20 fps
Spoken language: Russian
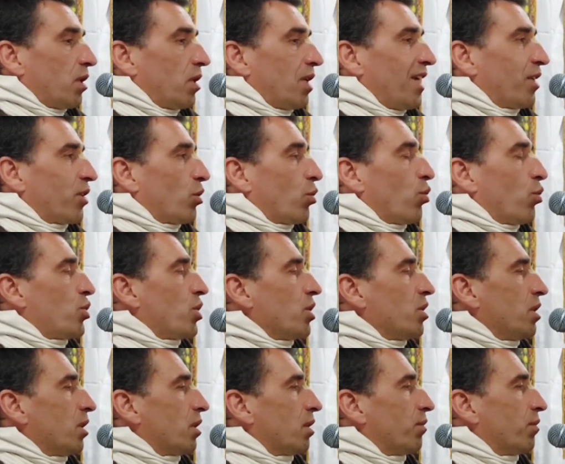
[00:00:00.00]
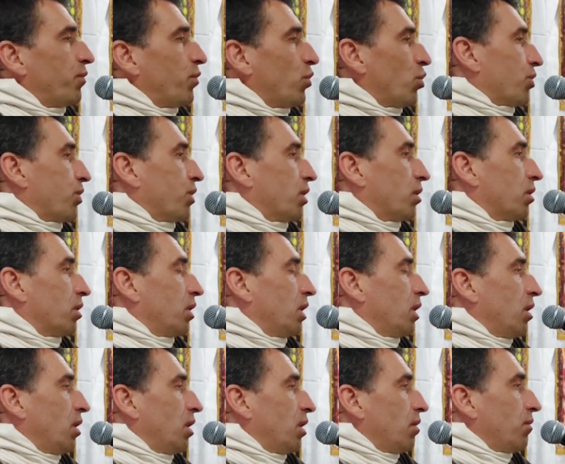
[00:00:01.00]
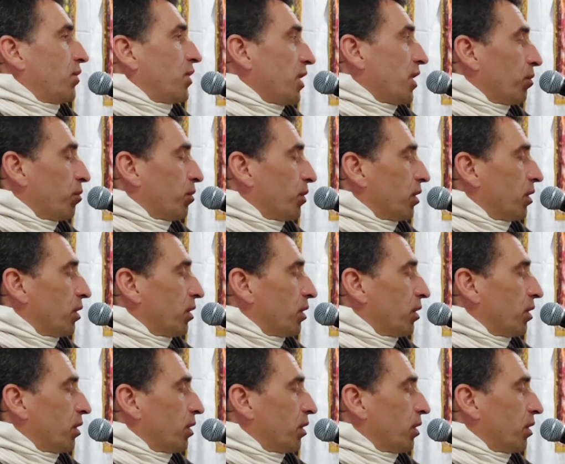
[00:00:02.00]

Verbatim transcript: И это очень некомфортно всем.